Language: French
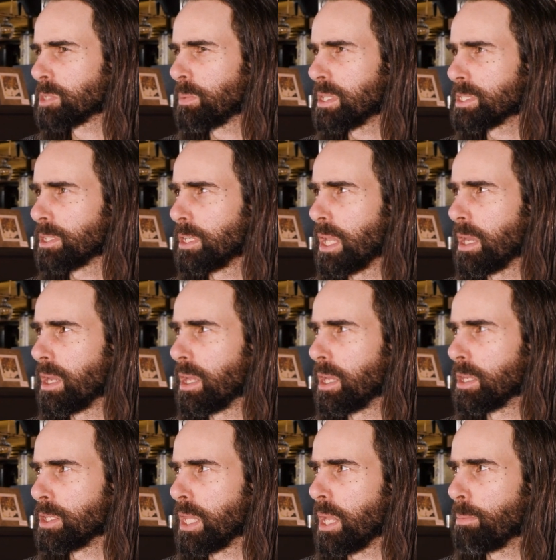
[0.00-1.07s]
je pense qu'il y
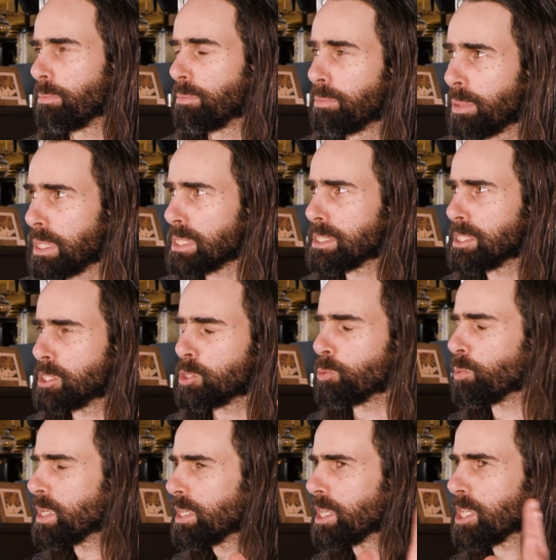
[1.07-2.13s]
a la
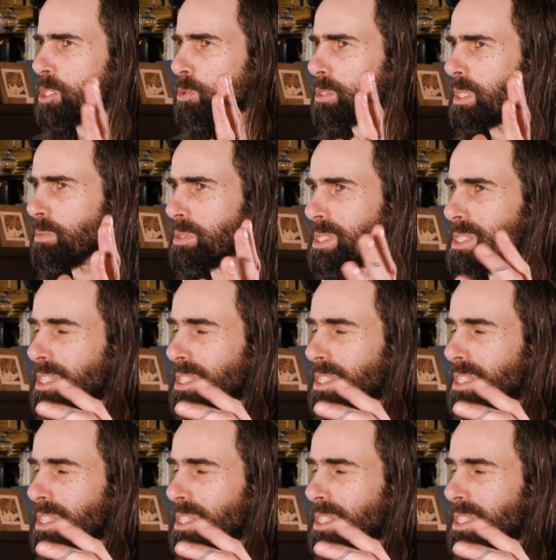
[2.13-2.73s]
prostituée, quelque chose comme ça.